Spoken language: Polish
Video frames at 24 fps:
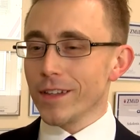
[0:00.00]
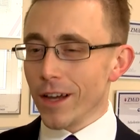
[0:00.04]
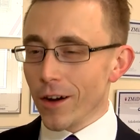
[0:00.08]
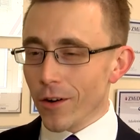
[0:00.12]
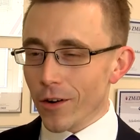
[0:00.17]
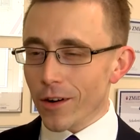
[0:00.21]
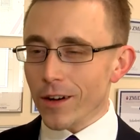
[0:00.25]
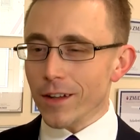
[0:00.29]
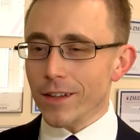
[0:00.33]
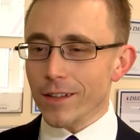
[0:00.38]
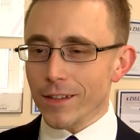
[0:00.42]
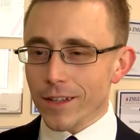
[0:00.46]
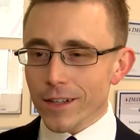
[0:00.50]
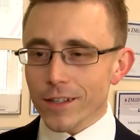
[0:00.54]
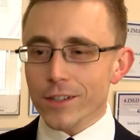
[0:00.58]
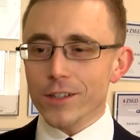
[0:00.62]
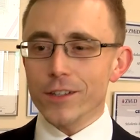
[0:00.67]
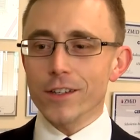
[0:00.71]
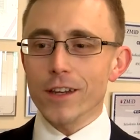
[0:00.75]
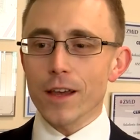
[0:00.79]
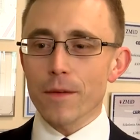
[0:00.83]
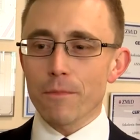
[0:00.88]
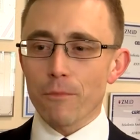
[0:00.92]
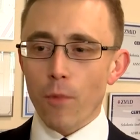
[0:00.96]

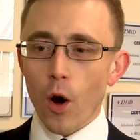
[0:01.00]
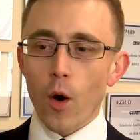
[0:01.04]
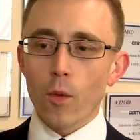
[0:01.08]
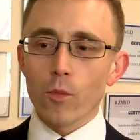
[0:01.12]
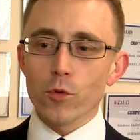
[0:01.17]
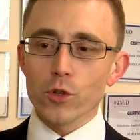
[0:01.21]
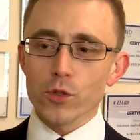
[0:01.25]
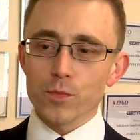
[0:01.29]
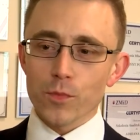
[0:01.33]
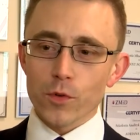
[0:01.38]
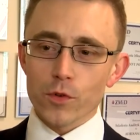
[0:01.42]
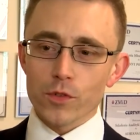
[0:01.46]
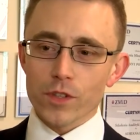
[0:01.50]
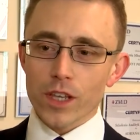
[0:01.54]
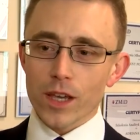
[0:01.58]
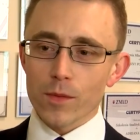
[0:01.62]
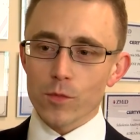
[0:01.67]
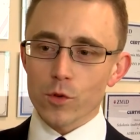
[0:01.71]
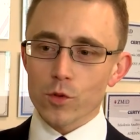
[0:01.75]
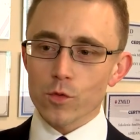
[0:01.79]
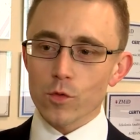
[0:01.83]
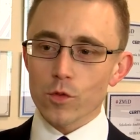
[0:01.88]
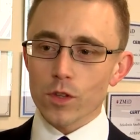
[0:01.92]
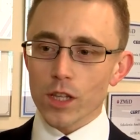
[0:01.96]
teoretycznie pomóc
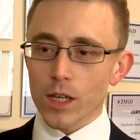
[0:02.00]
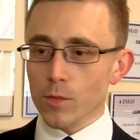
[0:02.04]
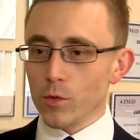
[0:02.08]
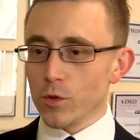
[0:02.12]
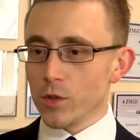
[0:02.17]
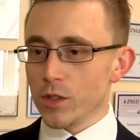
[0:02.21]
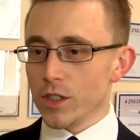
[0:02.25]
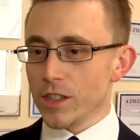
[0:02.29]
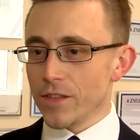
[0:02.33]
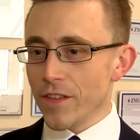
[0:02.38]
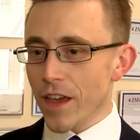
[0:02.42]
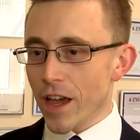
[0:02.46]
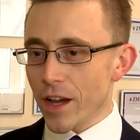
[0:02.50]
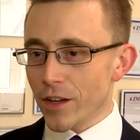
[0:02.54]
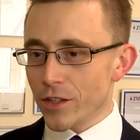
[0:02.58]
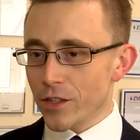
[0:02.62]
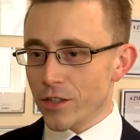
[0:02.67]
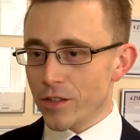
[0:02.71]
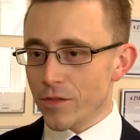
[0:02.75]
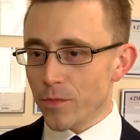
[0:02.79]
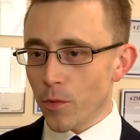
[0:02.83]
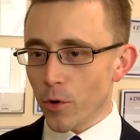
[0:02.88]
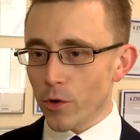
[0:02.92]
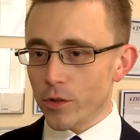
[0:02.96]
polskiemu złotemu
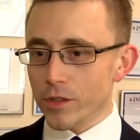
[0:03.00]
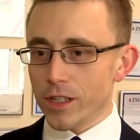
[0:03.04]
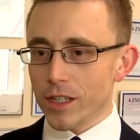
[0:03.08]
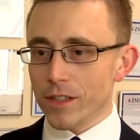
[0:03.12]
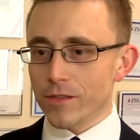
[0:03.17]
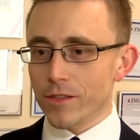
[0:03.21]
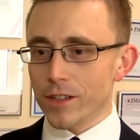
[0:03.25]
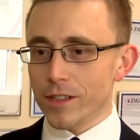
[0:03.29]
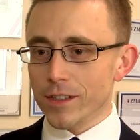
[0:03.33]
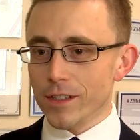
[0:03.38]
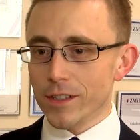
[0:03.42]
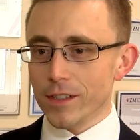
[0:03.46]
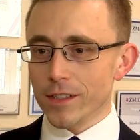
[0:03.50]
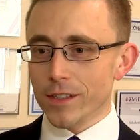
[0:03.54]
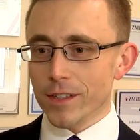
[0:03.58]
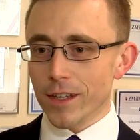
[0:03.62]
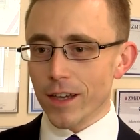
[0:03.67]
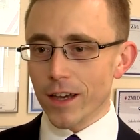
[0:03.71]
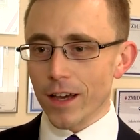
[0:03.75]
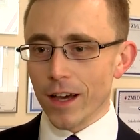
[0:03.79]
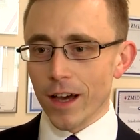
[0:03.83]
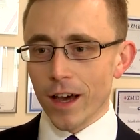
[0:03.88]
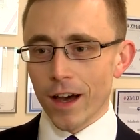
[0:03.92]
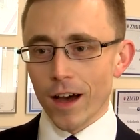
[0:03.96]
zwiększyć w Polsce
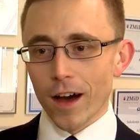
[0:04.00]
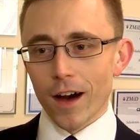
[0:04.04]
inwestycje,